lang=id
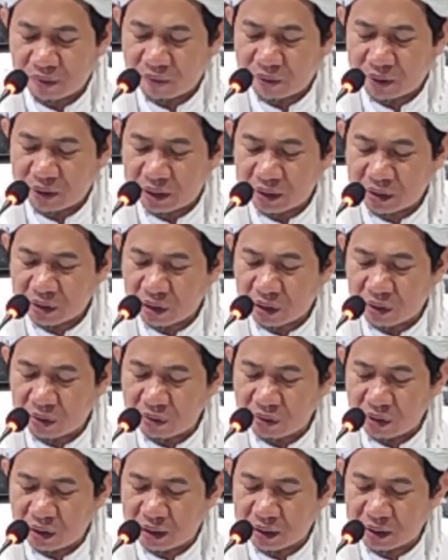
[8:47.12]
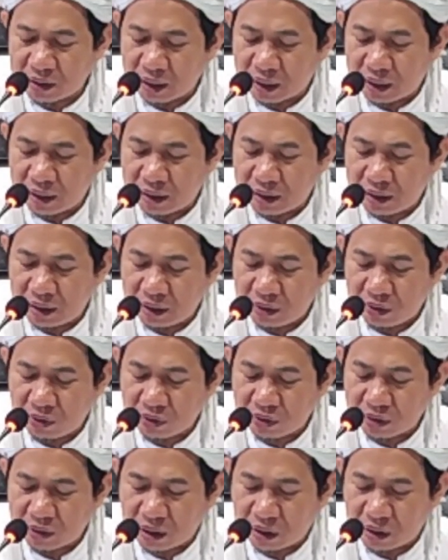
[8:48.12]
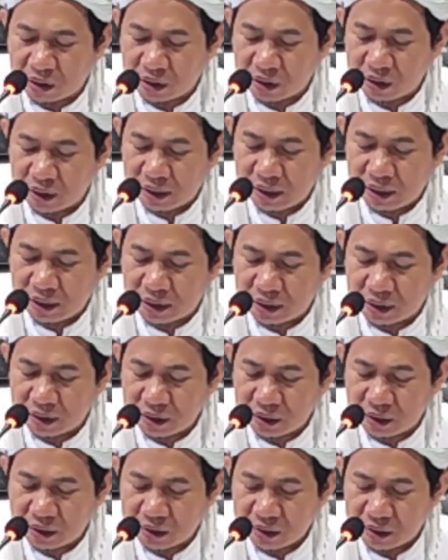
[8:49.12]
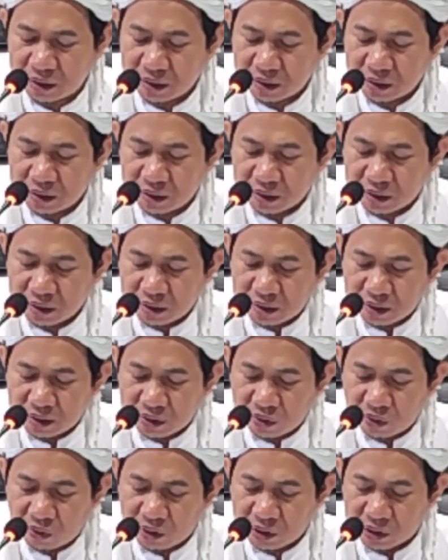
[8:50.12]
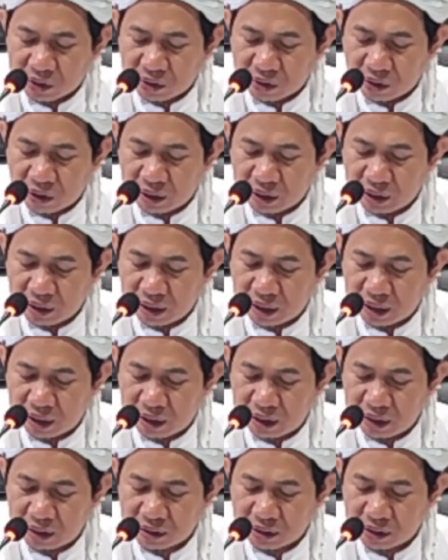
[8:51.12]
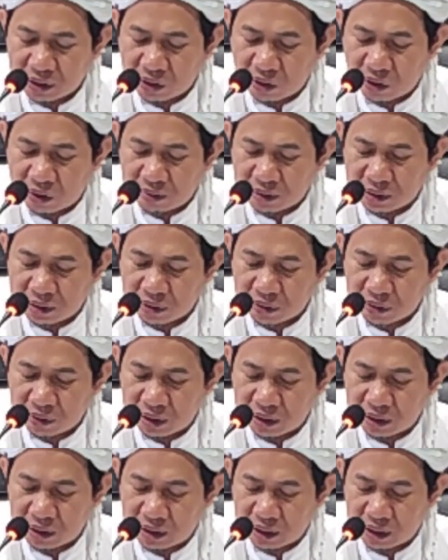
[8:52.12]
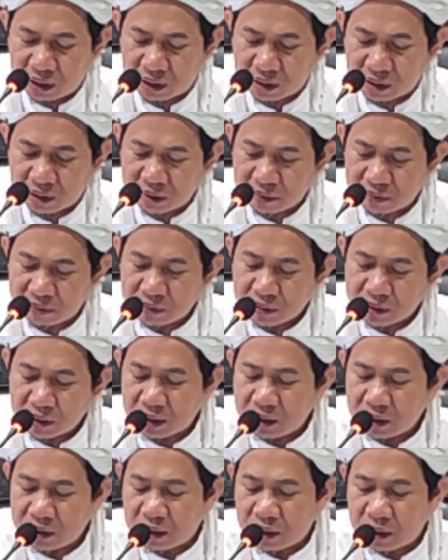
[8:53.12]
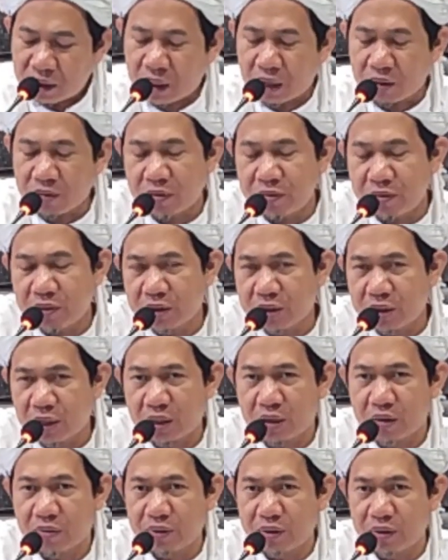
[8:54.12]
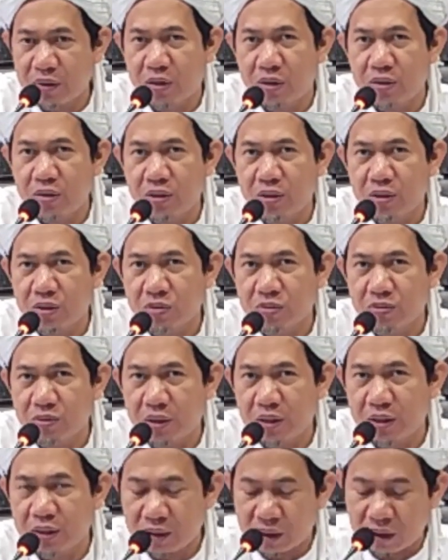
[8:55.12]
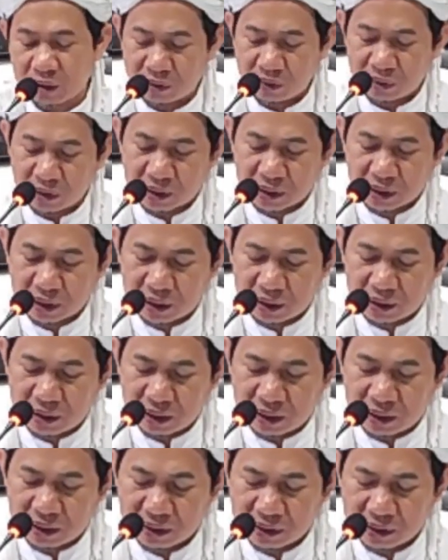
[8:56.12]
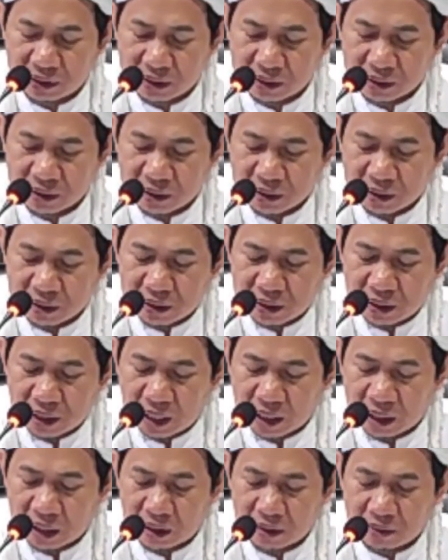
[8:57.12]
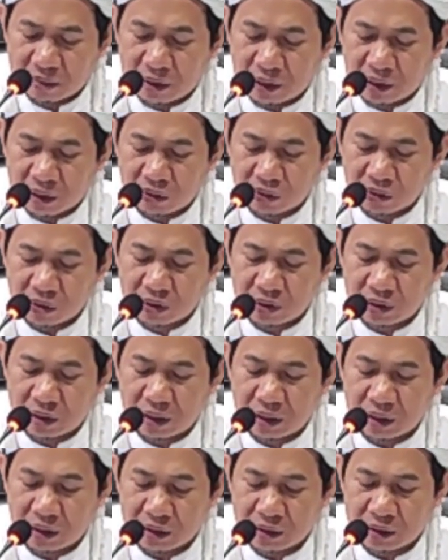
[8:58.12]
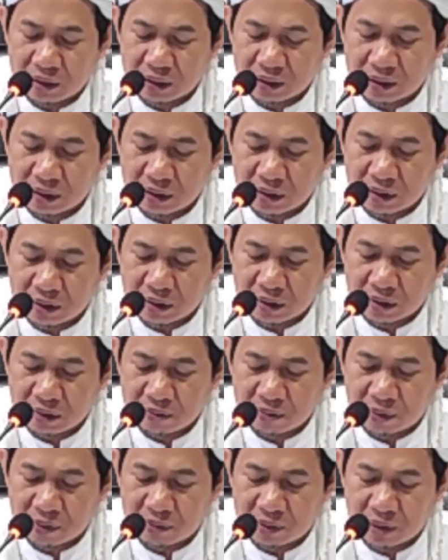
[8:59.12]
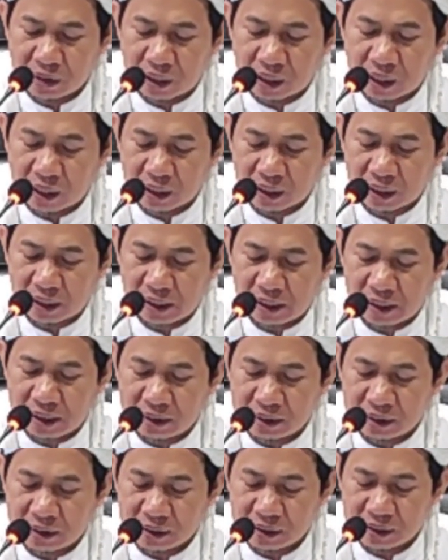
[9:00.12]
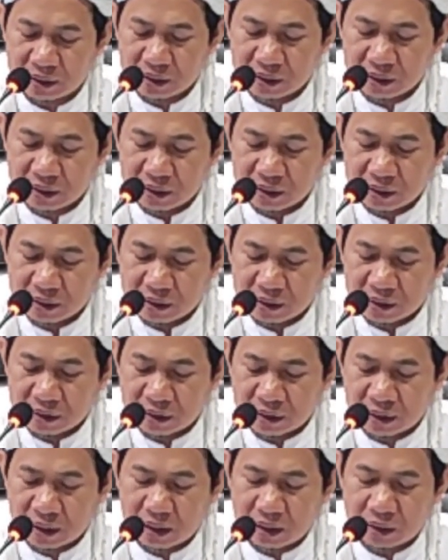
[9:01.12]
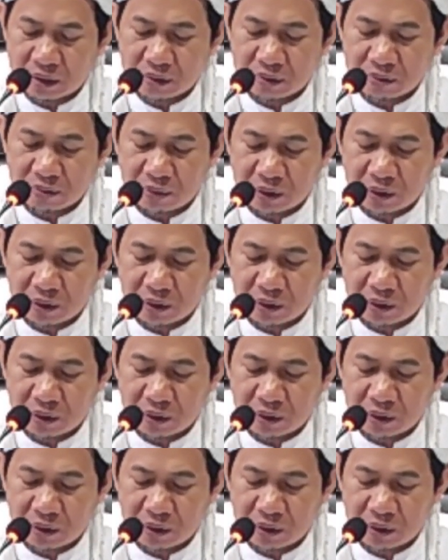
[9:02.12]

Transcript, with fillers: Panas Allah Taala husnul riayati wa sahih al istiqamati wal hidayati. Kami minta kepada Allah Subhanahu wa taala akan bagusnya pemeliharaan dan